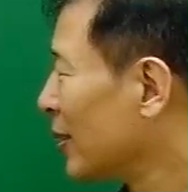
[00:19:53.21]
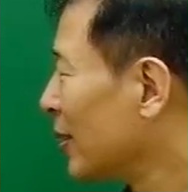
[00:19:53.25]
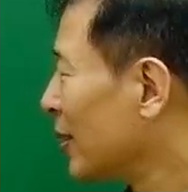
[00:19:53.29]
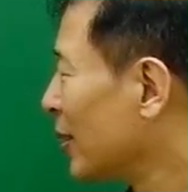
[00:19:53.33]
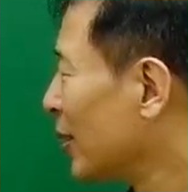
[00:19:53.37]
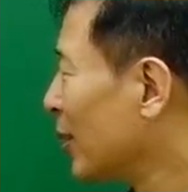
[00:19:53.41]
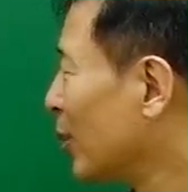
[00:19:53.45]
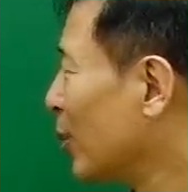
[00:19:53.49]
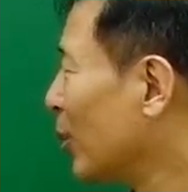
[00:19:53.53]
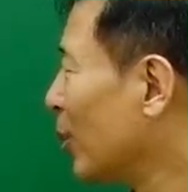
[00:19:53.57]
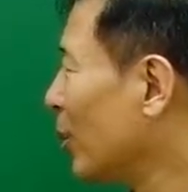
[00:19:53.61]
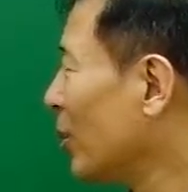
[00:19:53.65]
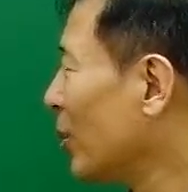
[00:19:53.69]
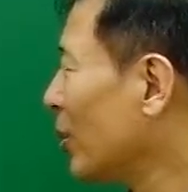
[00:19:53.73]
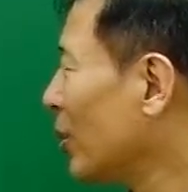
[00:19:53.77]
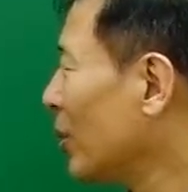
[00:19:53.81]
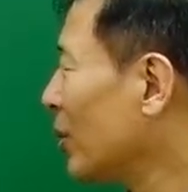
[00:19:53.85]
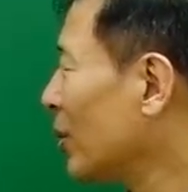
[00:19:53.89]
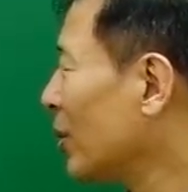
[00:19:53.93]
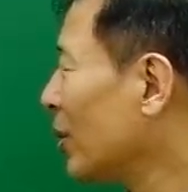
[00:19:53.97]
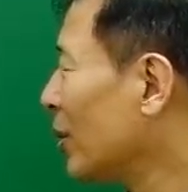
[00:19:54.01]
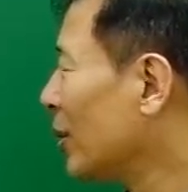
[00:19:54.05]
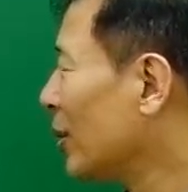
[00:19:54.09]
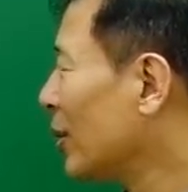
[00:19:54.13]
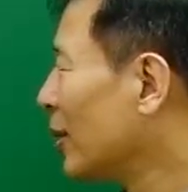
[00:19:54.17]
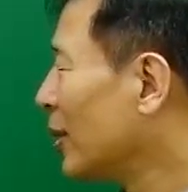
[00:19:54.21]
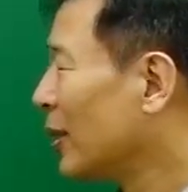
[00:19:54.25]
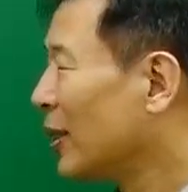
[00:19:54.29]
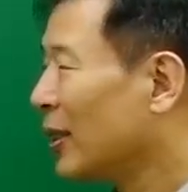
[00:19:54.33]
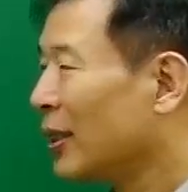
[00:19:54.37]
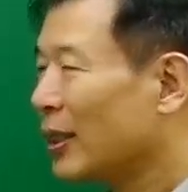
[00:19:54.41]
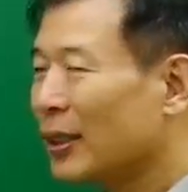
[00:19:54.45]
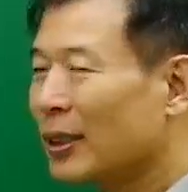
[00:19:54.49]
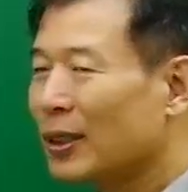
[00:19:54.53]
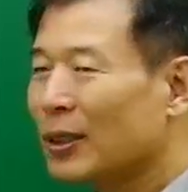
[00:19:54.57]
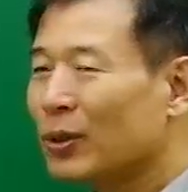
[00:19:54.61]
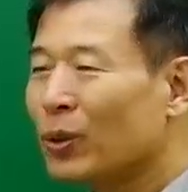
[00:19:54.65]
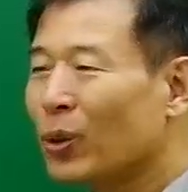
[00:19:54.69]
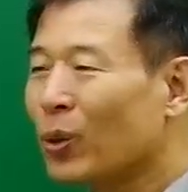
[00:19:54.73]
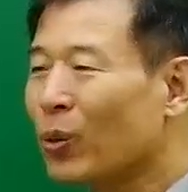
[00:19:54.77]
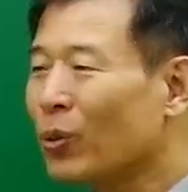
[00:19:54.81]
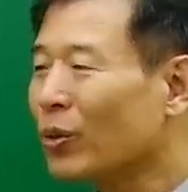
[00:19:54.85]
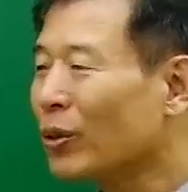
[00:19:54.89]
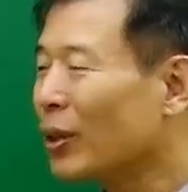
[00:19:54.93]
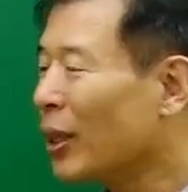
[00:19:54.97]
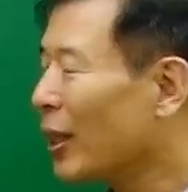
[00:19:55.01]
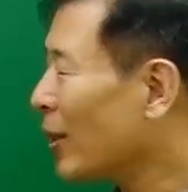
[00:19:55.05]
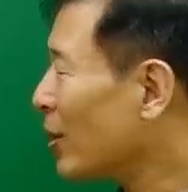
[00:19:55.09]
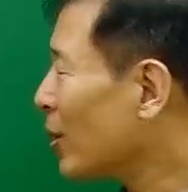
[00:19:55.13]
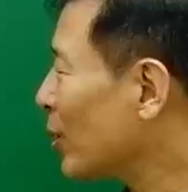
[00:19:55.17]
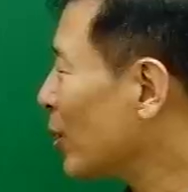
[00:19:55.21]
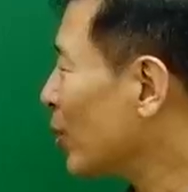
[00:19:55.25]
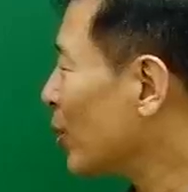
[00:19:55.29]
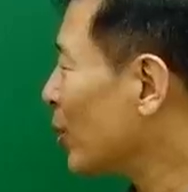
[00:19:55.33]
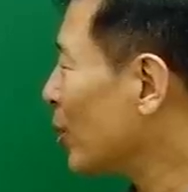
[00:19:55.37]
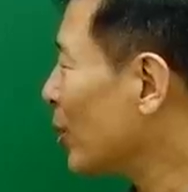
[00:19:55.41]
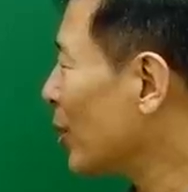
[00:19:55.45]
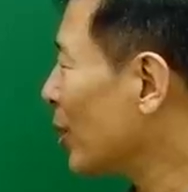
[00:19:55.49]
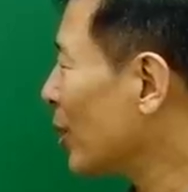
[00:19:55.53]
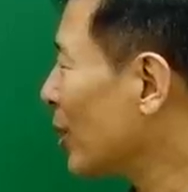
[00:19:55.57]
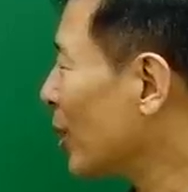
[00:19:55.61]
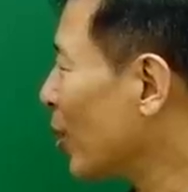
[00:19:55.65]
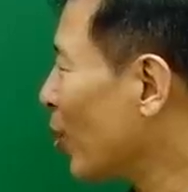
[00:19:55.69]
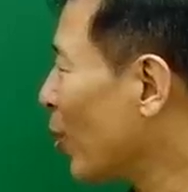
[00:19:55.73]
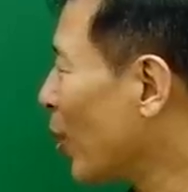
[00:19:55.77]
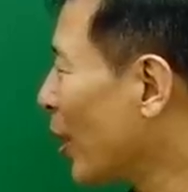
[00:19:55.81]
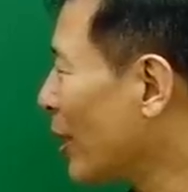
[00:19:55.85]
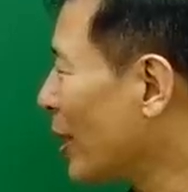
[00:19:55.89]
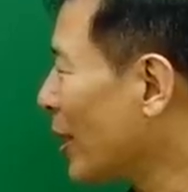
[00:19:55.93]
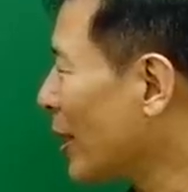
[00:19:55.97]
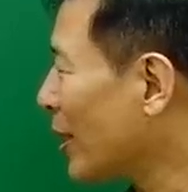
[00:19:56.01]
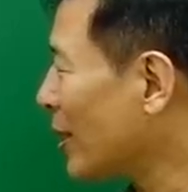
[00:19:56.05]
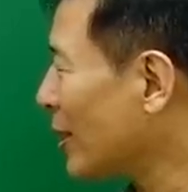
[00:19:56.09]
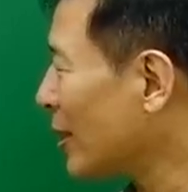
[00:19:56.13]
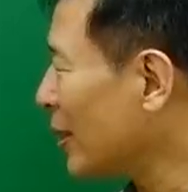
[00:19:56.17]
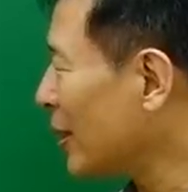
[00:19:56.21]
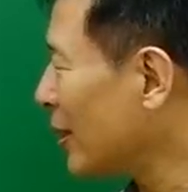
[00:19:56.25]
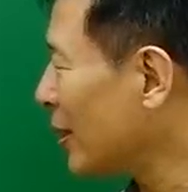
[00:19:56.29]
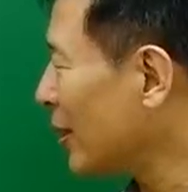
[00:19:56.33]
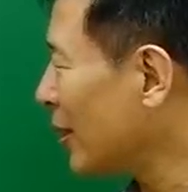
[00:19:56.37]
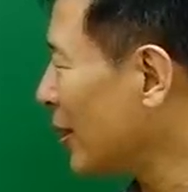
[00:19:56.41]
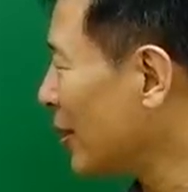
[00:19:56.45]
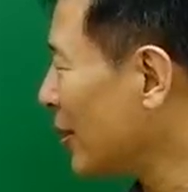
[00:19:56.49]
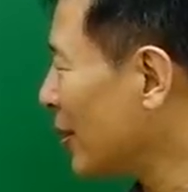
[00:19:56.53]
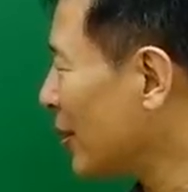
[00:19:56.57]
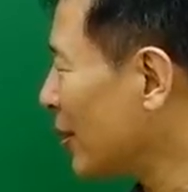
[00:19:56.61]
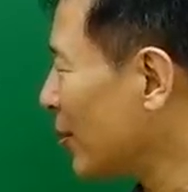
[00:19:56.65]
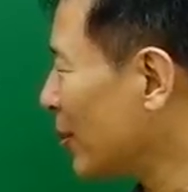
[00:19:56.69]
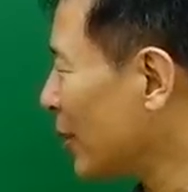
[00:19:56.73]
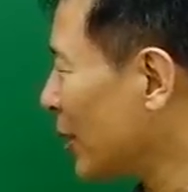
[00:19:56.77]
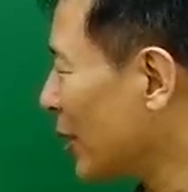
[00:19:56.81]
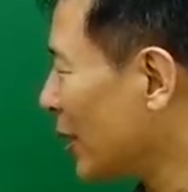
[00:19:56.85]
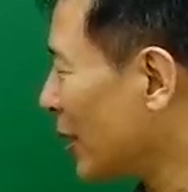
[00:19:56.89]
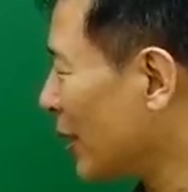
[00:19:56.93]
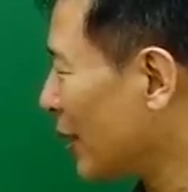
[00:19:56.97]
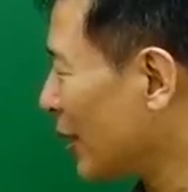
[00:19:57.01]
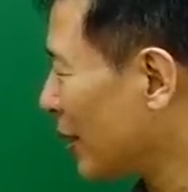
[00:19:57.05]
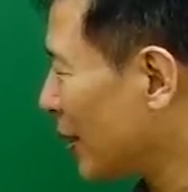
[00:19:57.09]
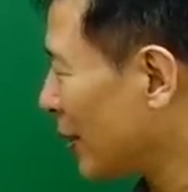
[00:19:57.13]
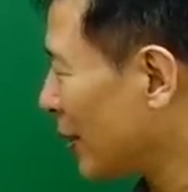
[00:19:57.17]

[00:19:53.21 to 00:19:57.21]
그리고 통상적으로 여기에 화장실이 있습니다.